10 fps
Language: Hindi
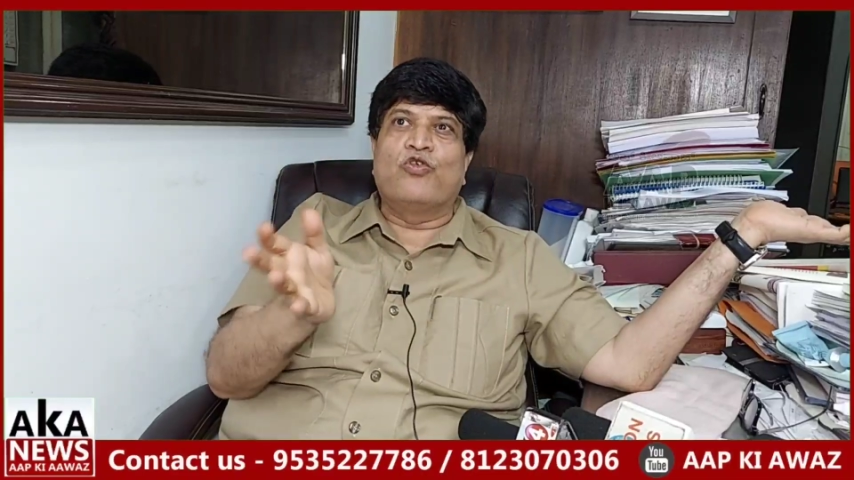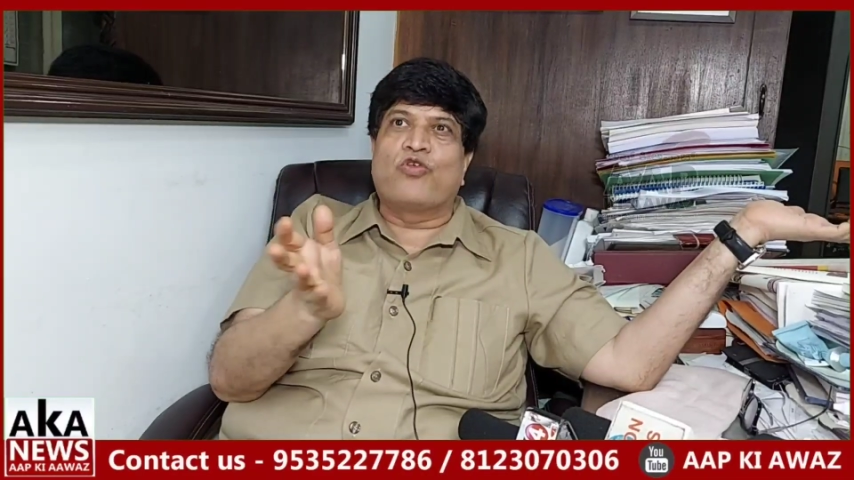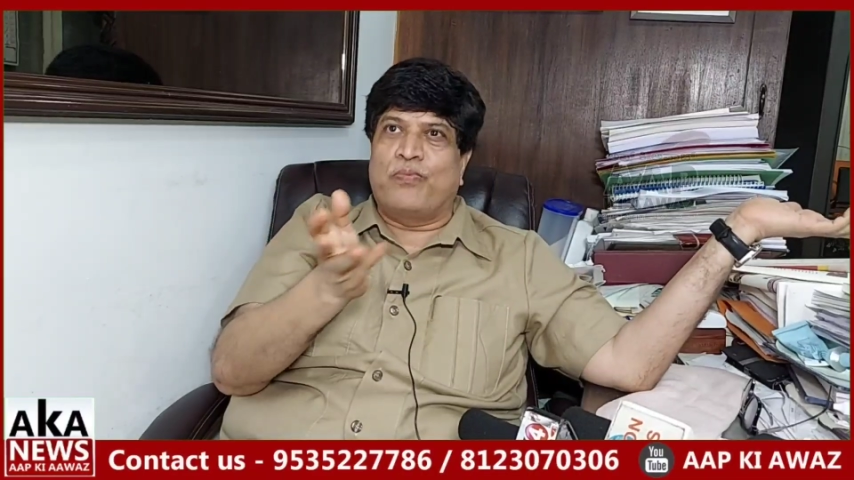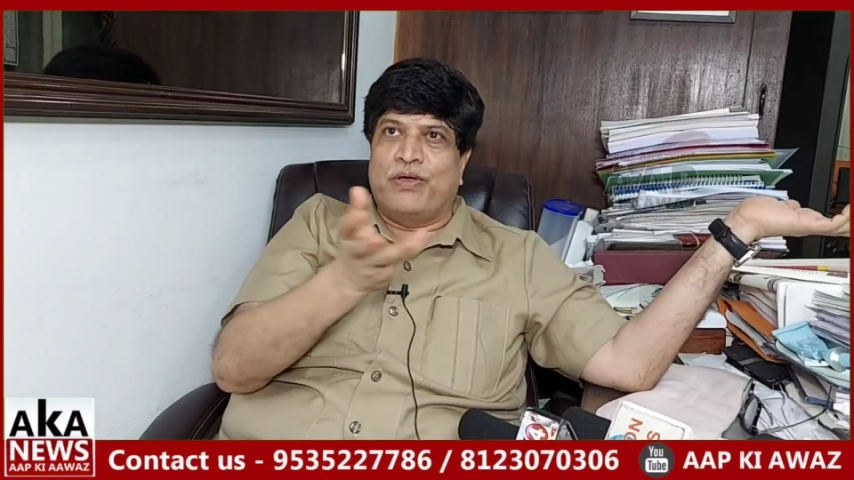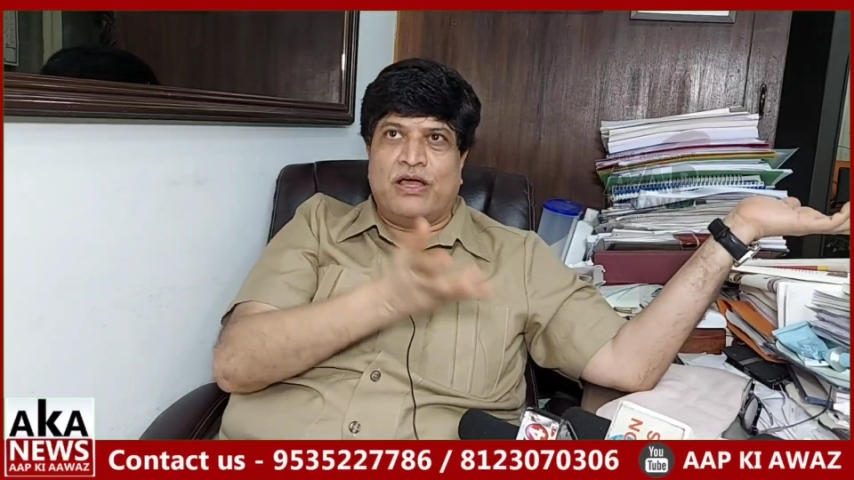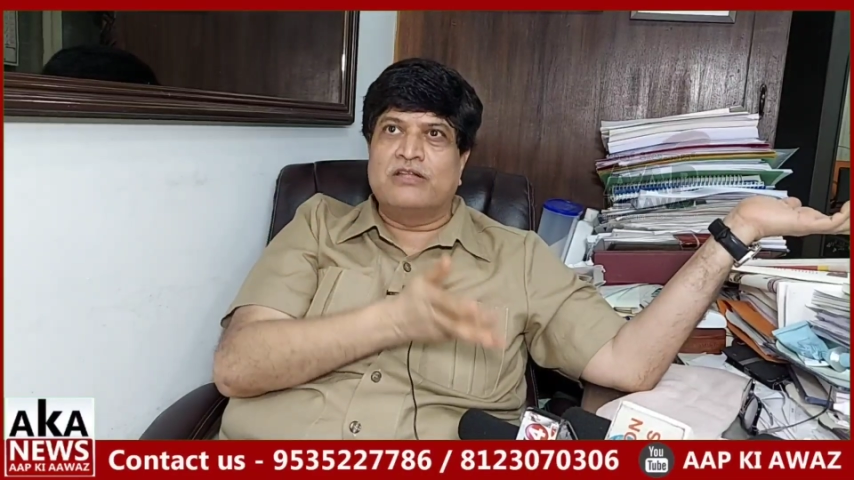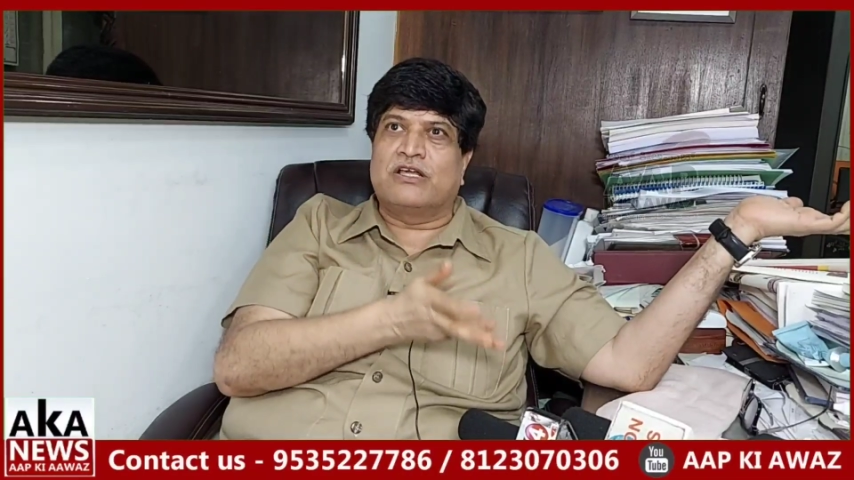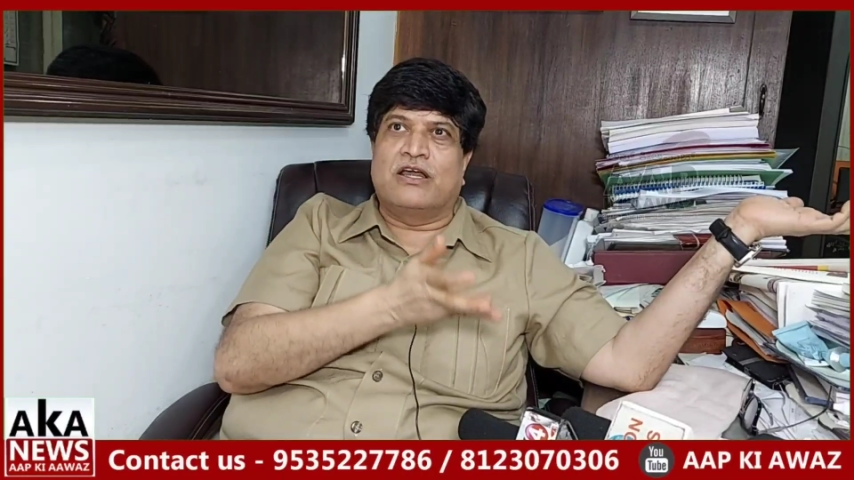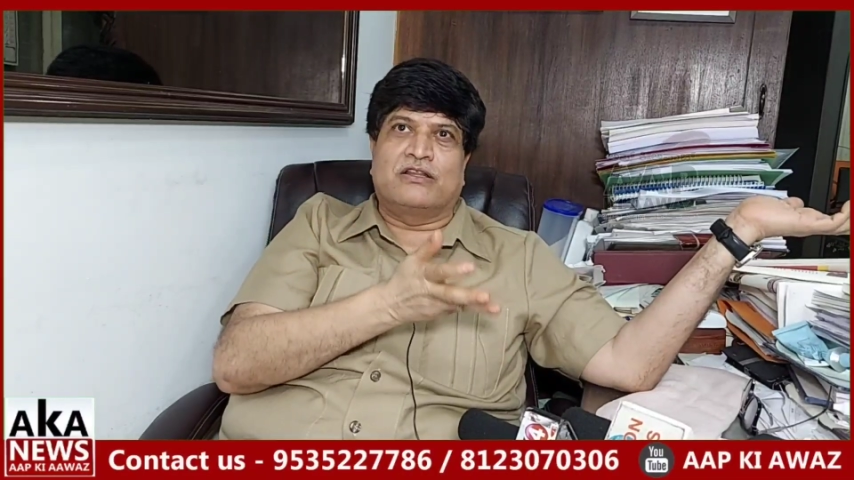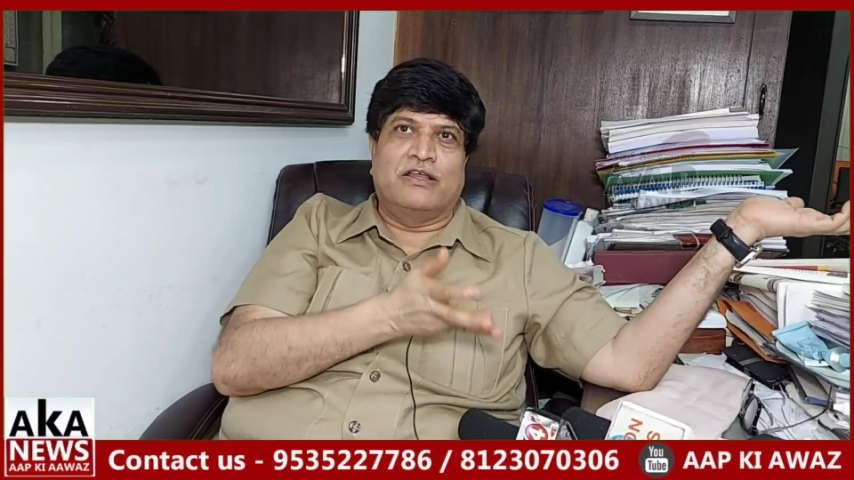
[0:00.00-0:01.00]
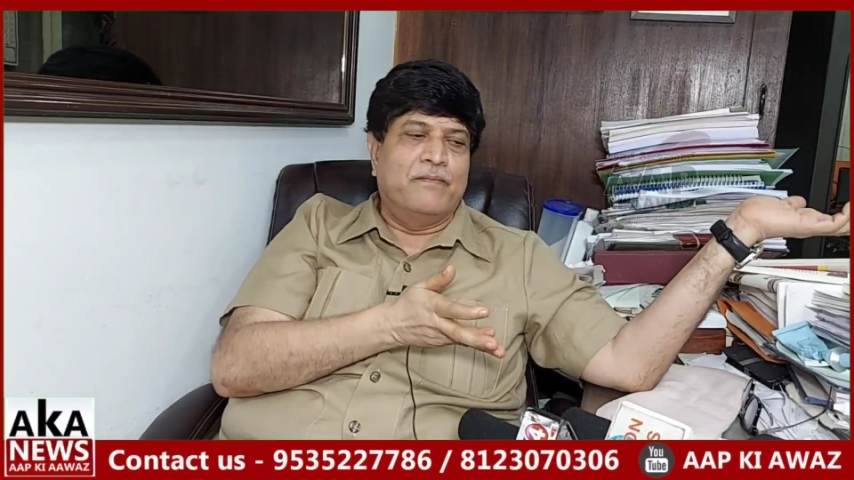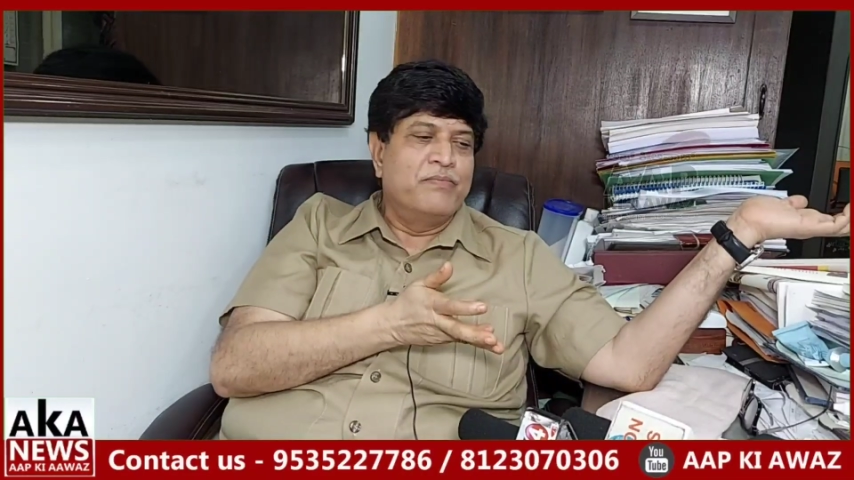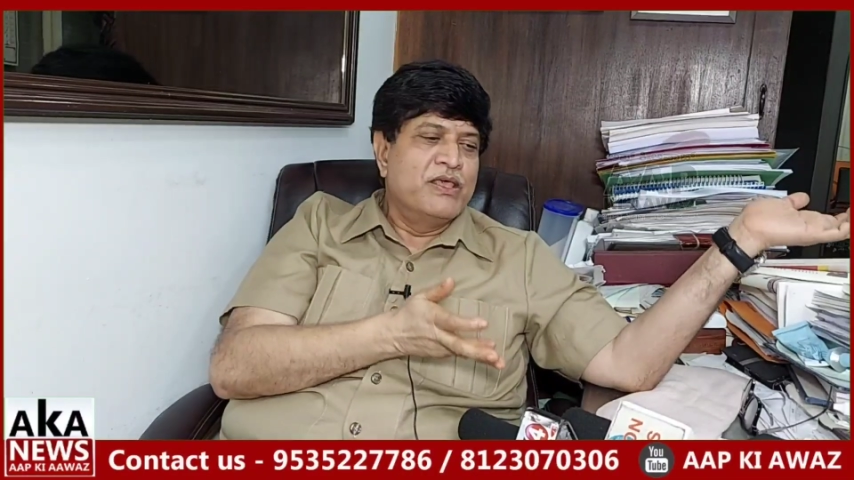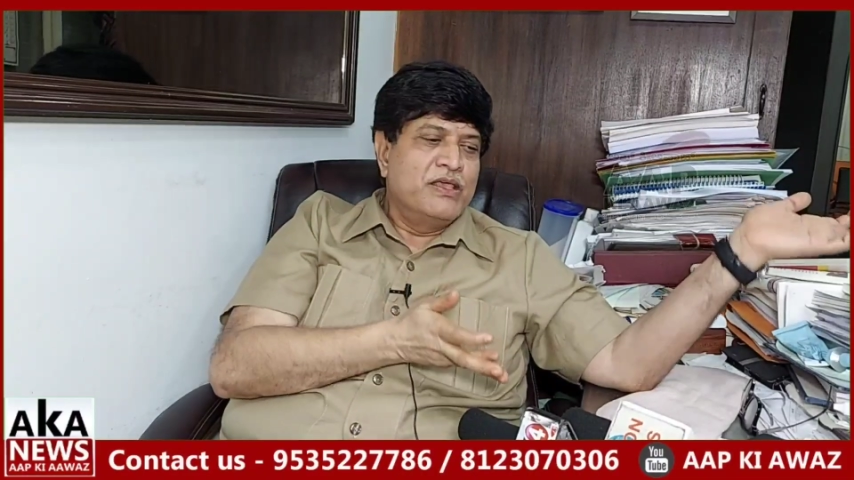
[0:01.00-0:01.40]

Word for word: करोड़ रुपये खर्च करते हैं